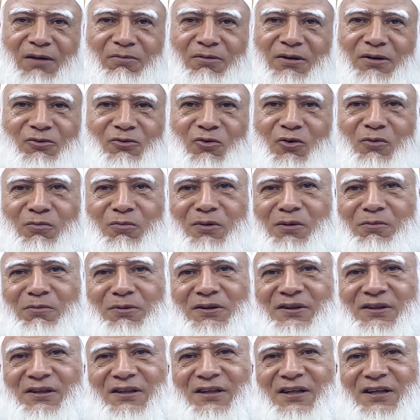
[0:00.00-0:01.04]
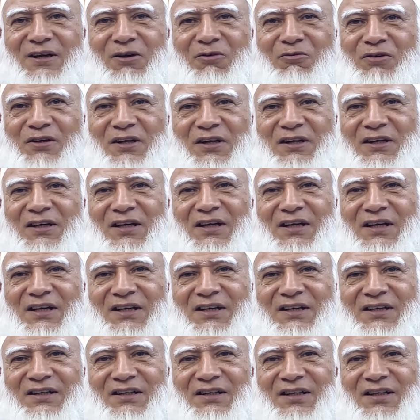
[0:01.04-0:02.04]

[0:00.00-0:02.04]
আমরা ধর্মের ভিত্তিতে কাউকে এখানে